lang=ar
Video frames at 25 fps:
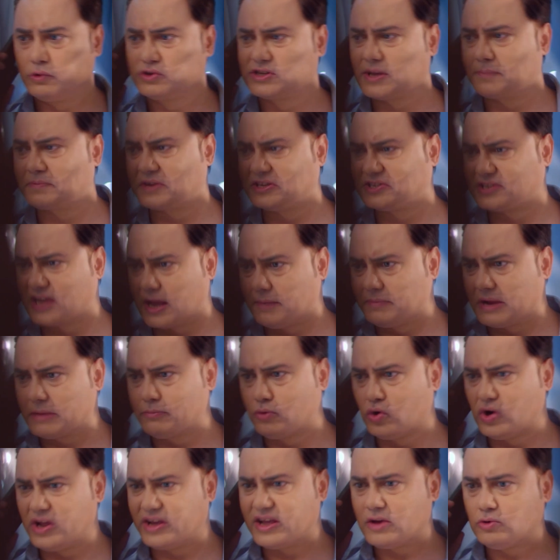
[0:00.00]
أنا رح خليها
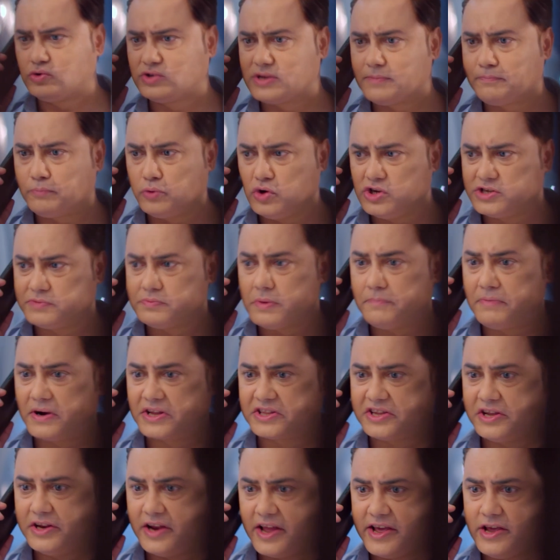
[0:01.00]
تقول قدام الكل إنه ما
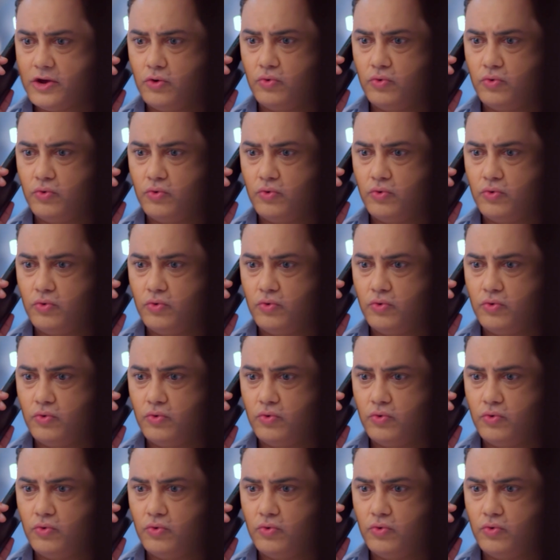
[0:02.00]
بقى بدها